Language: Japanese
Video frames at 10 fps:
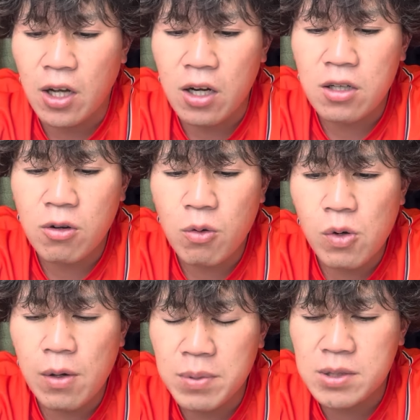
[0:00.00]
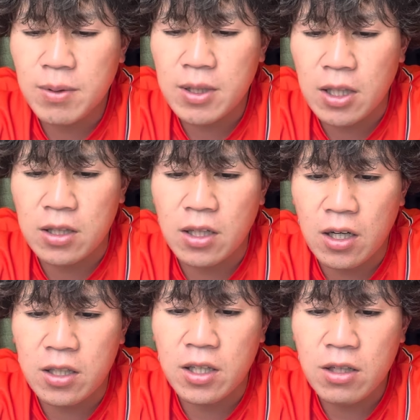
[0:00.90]
あれが後半発バッターやったら、
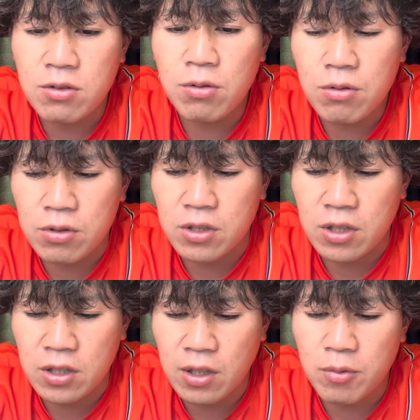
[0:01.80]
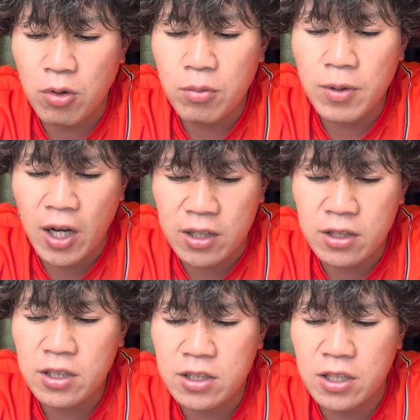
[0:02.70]
あれ逆方向に多分ホームラン入っ
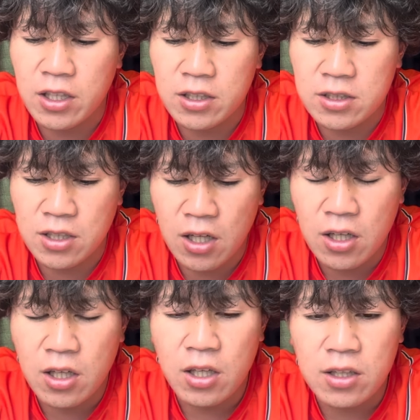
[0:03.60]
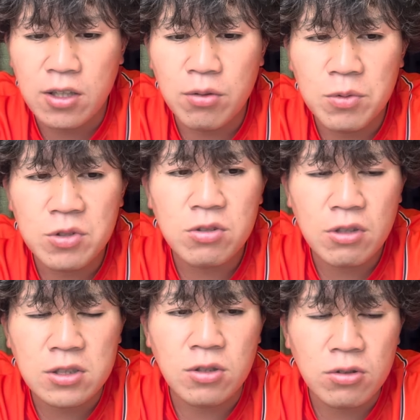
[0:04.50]
てたんじゃないですか。って思うと
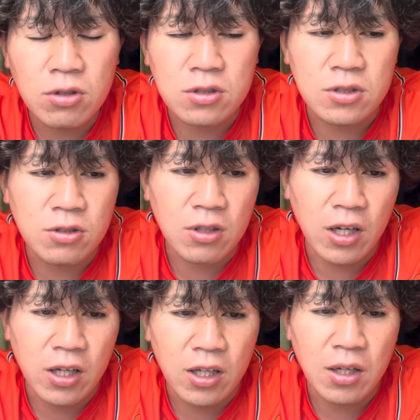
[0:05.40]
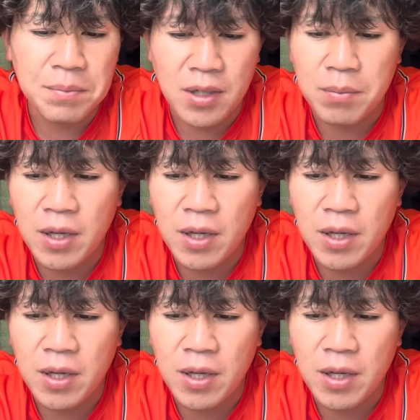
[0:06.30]
ね、ゾッとするようなね、やっぱね、